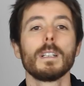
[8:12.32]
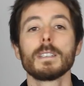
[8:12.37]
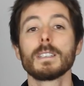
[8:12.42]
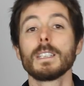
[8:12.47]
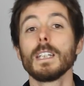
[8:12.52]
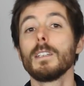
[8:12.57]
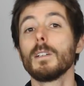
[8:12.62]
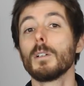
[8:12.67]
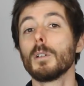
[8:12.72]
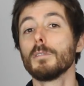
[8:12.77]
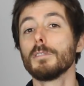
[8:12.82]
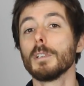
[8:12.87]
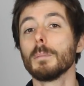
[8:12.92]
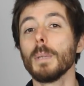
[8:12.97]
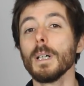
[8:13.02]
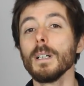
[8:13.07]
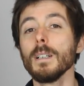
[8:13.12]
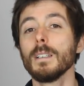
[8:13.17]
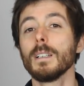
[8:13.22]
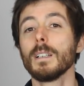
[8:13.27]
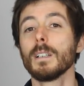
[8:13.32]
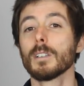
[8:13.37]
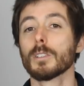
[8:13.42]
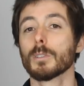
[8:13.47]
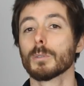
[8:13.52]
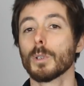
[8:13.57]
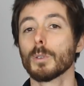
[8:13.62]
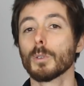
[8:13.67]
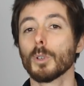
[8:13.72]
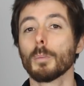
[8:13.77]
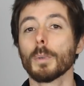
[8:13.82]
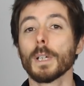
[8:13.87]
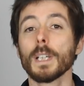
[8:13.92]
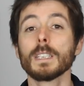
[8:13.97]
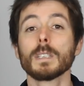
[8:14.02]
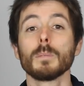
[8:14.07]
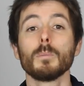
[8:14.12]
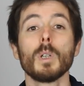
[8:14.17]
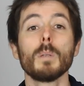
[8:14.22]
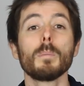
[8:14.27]
S'il ne le fait pas, son
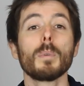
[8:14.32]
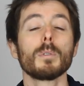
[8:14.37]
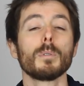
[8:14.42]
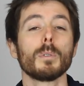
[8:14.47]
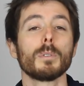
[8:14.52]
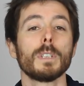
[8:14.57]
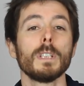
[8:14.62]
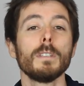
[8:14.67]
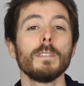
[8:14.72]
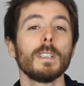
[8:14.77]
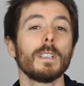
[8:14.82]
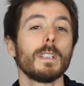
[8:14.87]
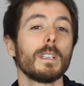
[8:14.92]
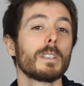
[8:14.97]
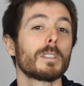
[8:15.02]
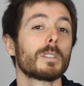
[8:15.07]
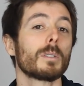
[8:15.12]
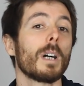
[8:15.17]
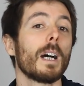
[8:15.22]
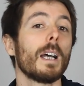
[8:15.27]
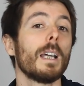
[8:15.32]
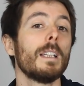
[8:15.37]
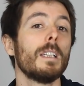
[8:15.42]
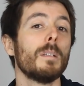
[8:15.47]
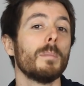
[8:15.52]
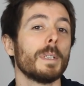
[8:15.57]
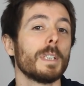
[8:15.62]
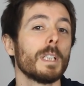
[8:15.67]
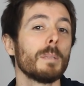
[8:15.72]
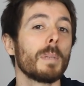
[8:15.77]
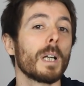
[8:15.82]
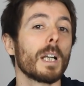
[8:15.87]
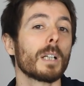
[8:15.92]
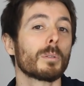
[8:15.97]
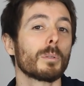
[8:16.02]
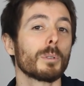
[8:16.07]
entreprise moins productive sera éliminée par la